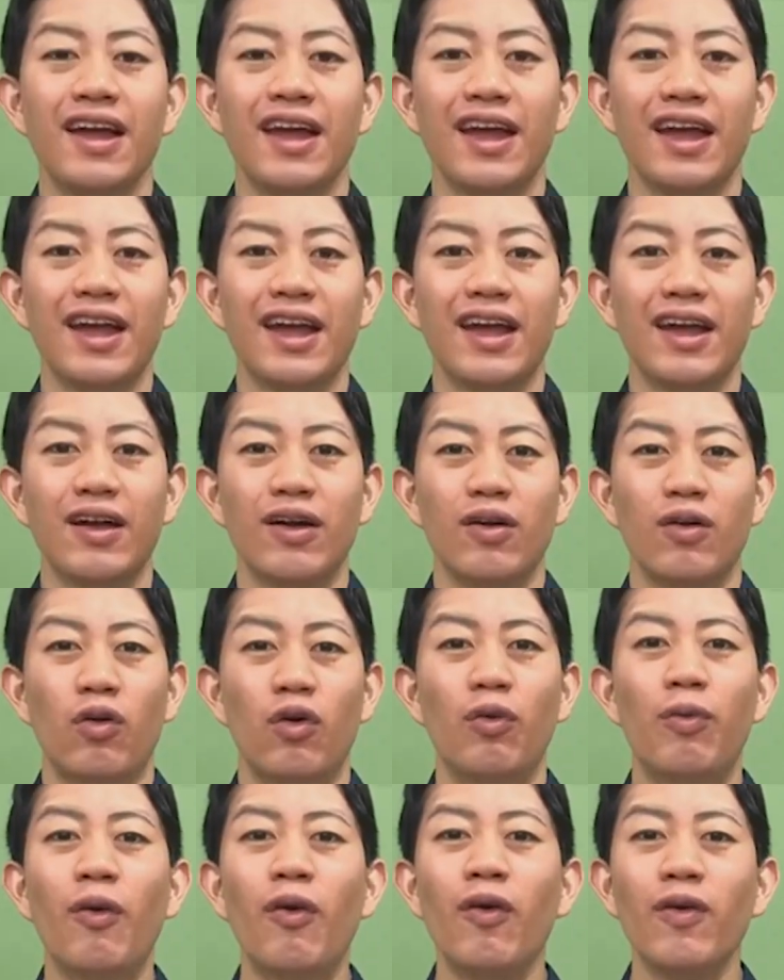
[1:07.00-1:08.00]

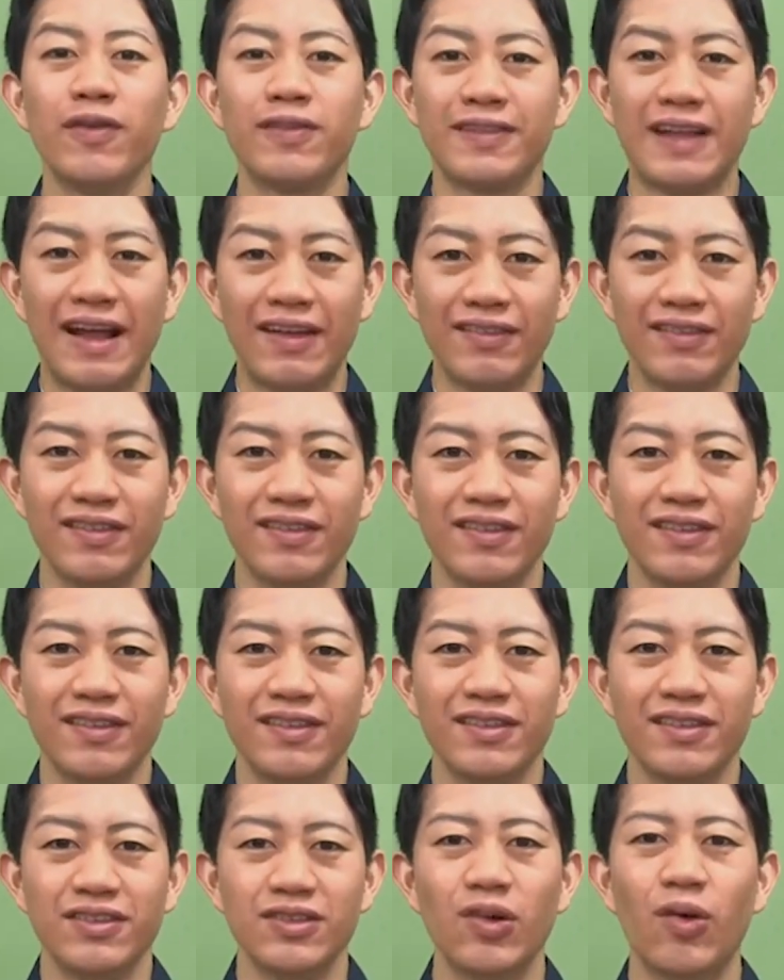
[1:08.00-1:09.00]
えー、お坊さ
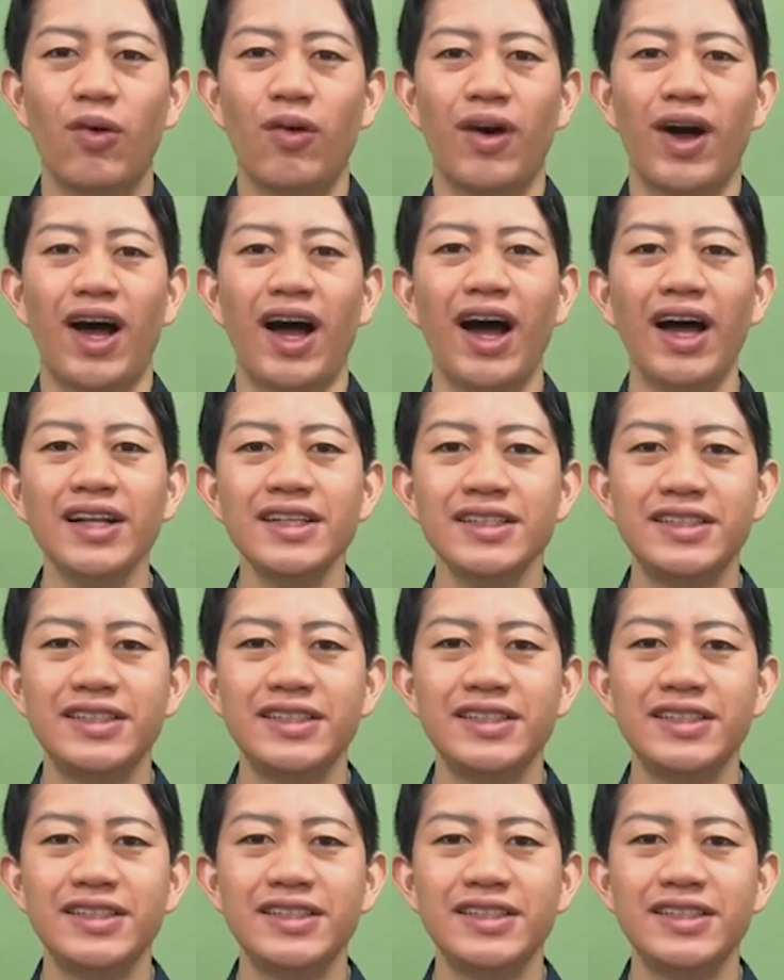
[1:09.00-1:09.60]
んの